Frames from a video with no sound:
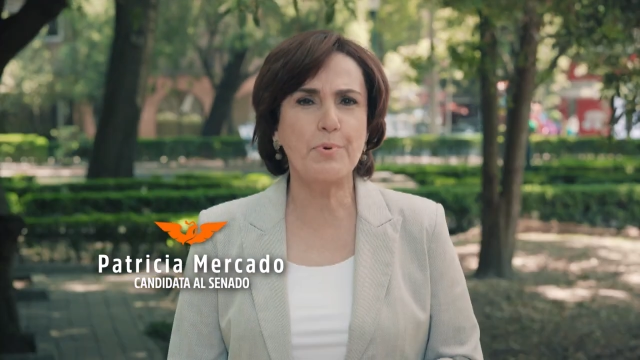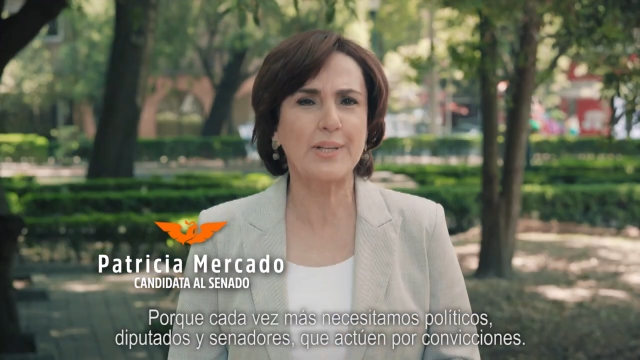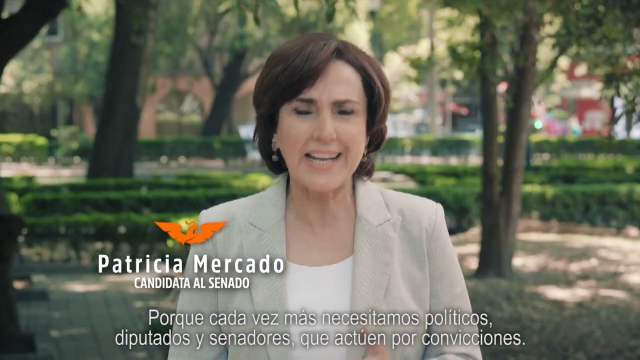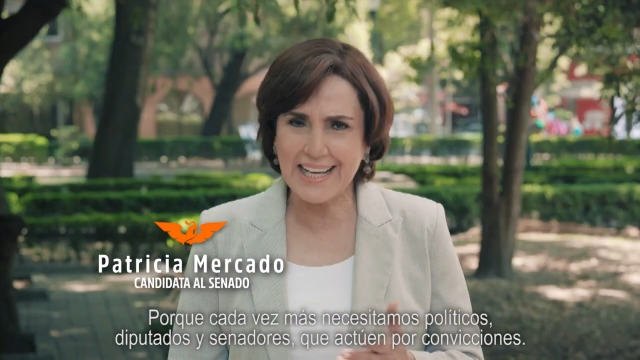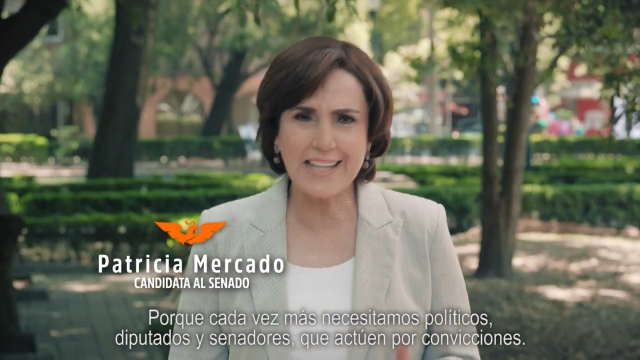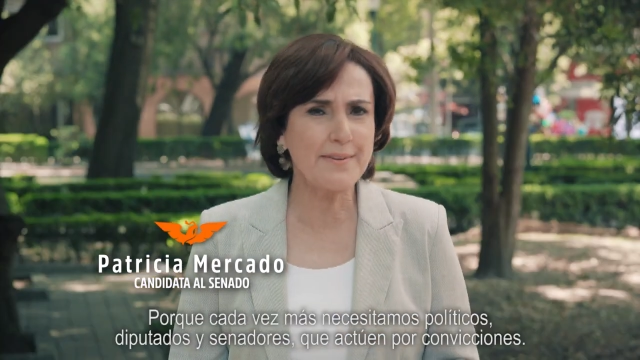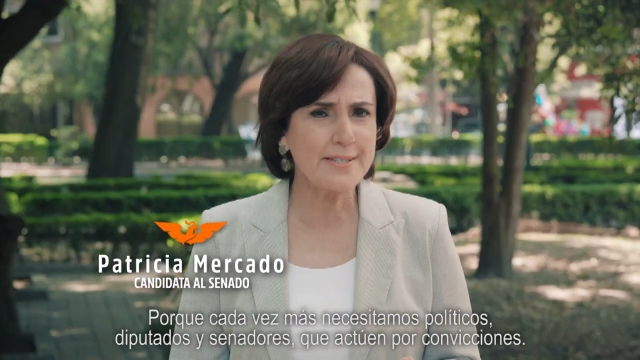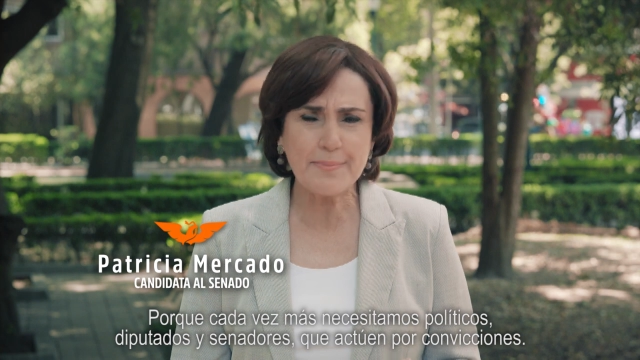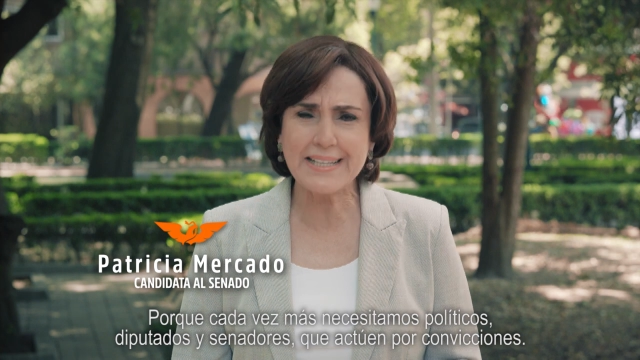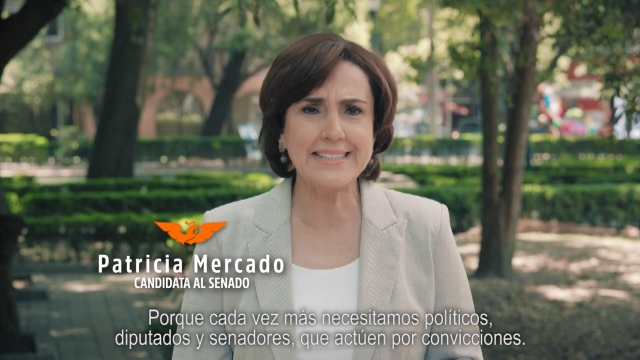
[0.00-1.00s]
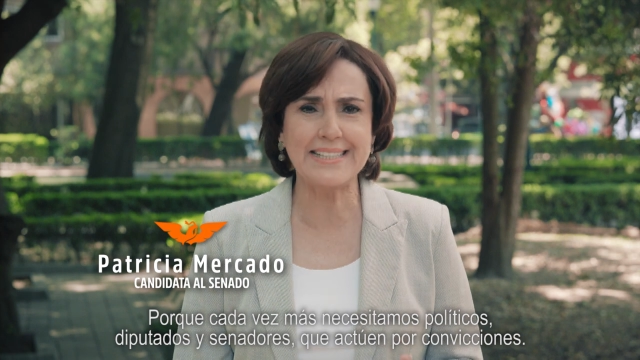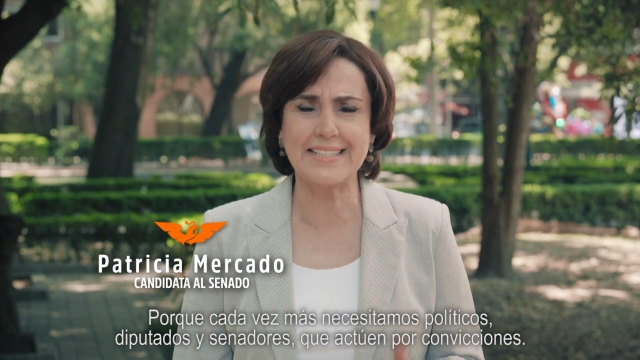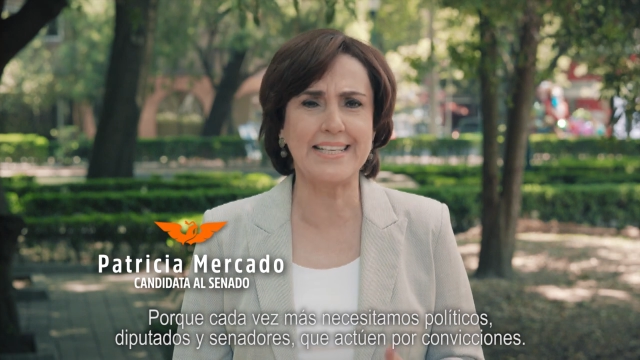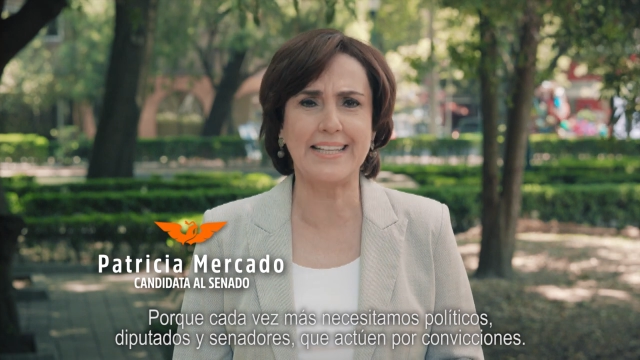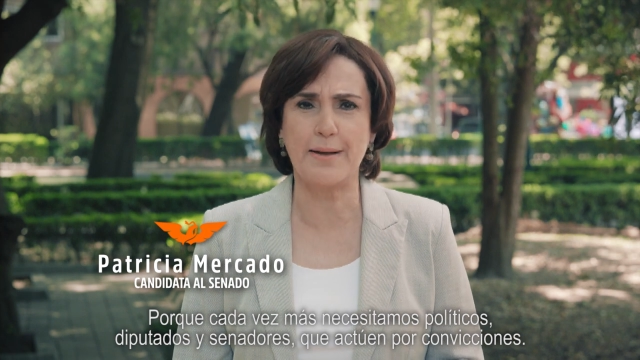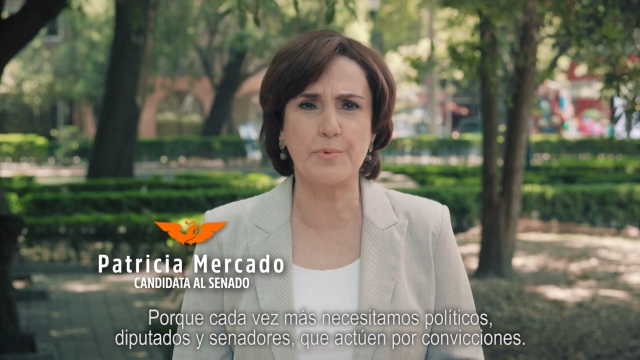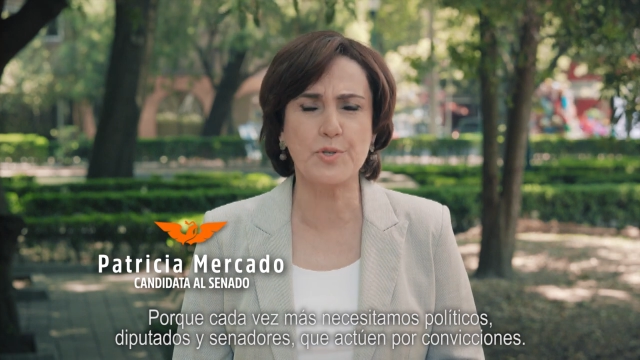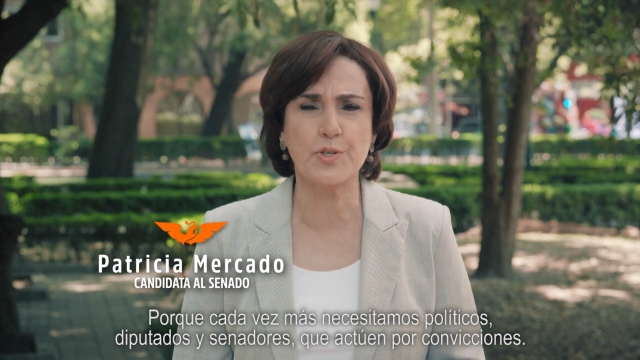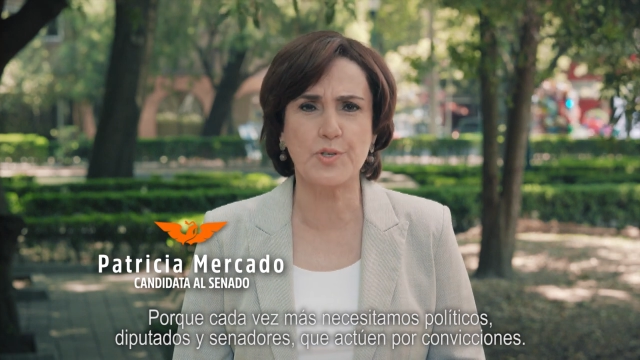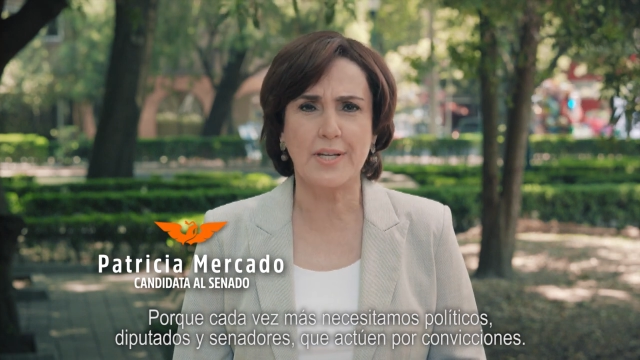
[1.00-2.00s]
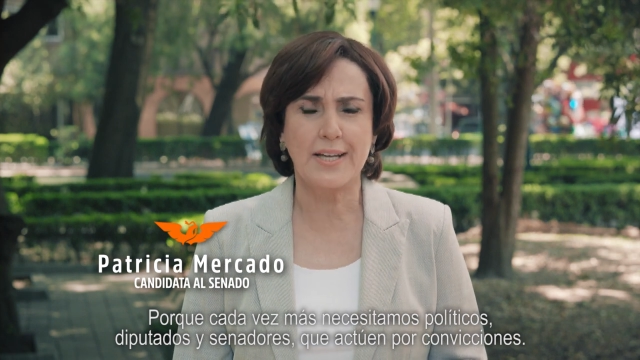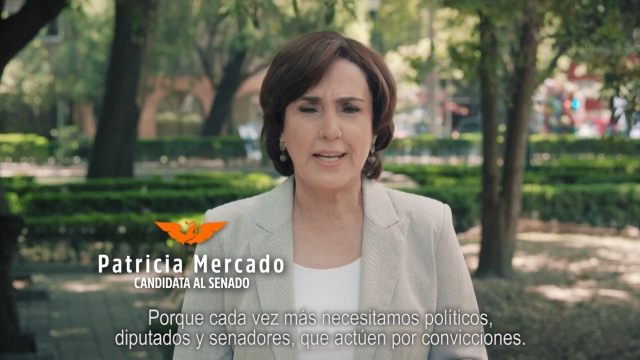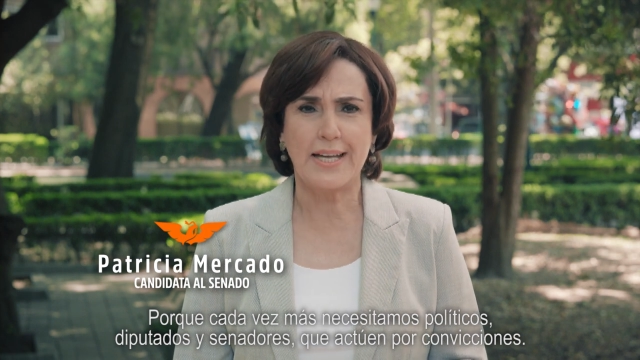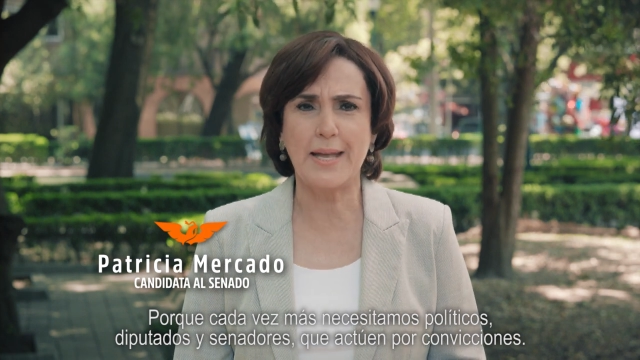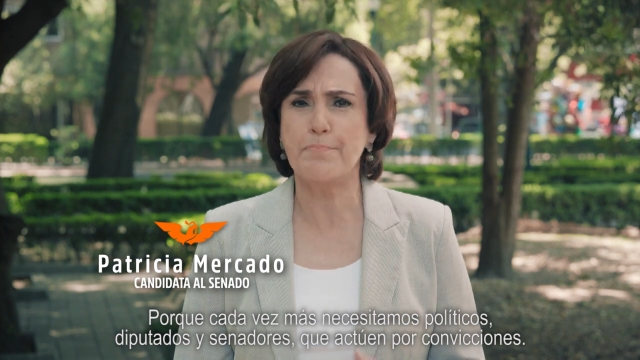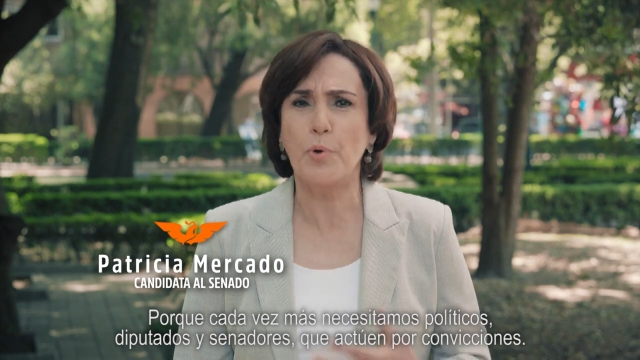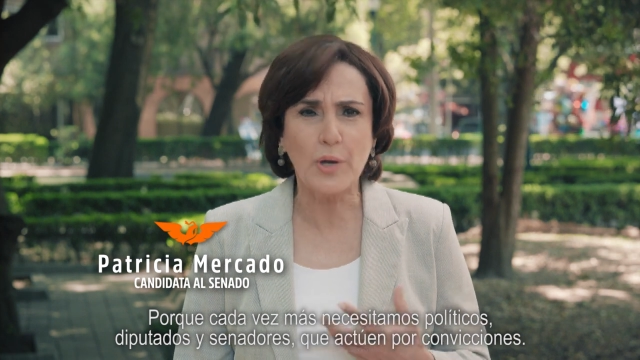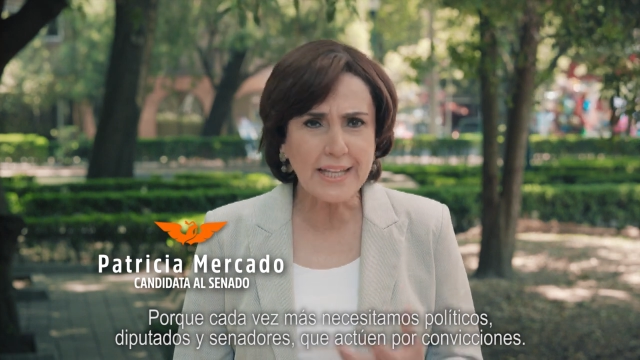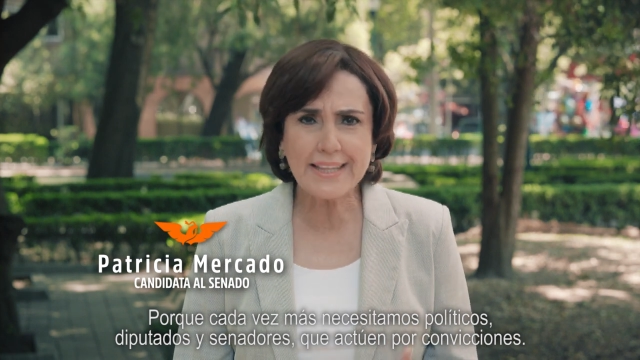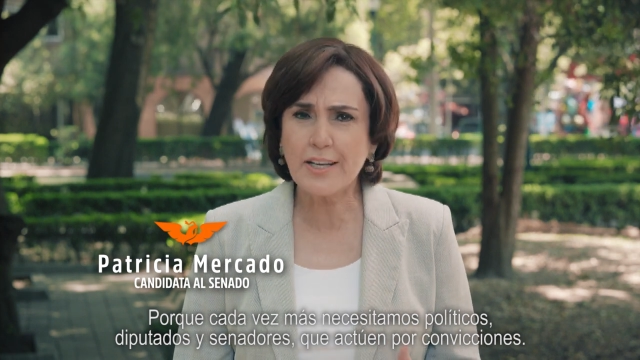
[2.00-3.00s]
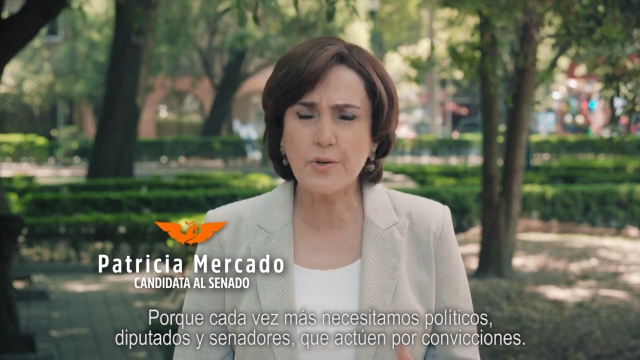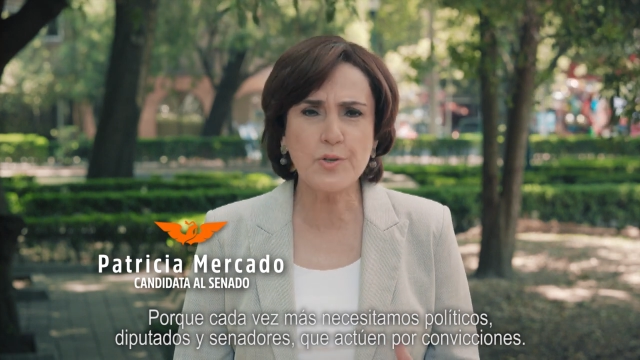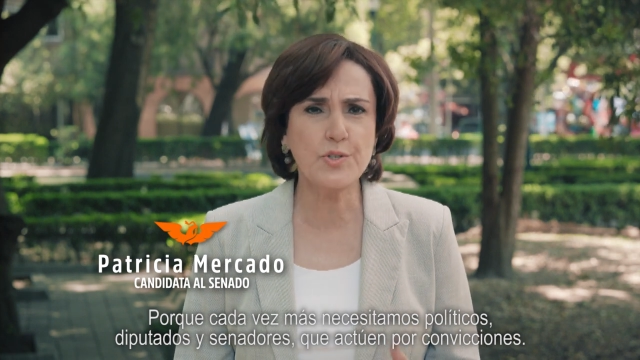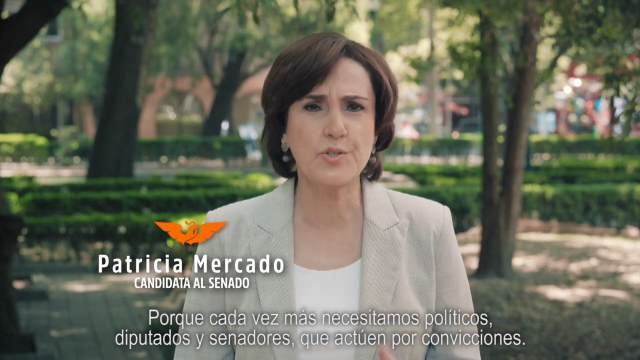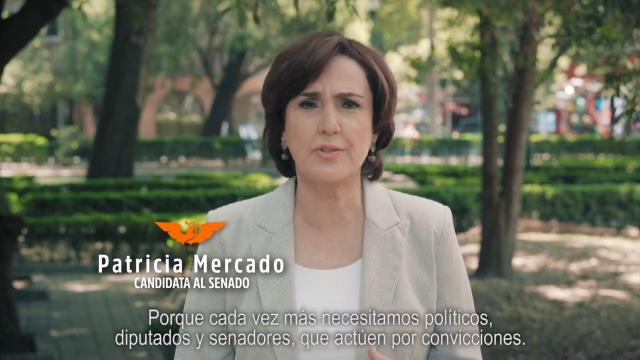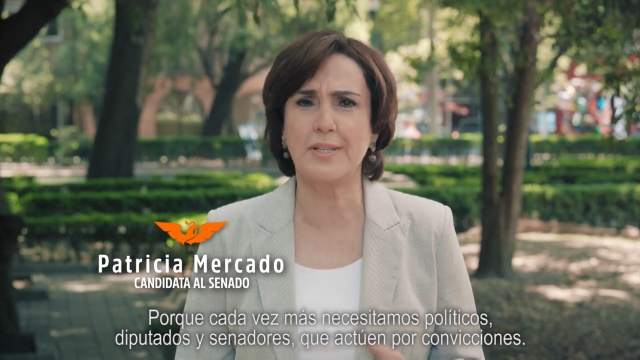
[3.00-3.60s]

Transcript: Porque cada vez más necesitamos eh, políticos,